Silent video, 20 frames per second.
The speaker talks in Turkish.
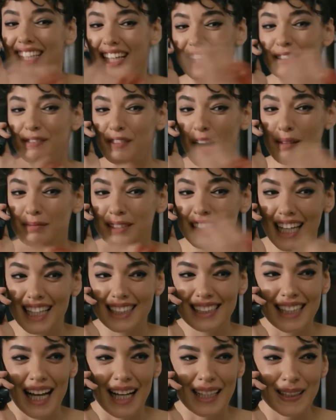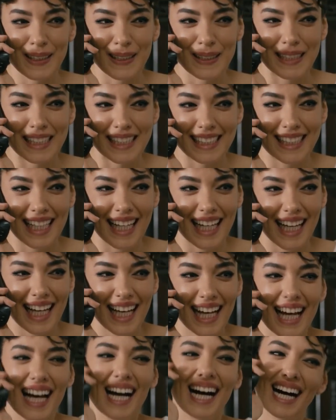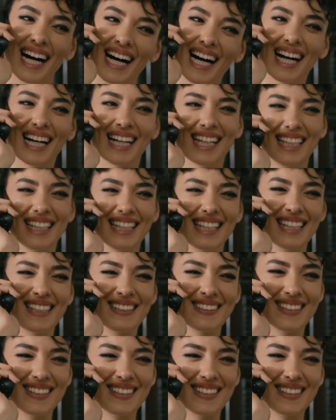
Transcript: Şerif amcayı sallıyor size. Ay ne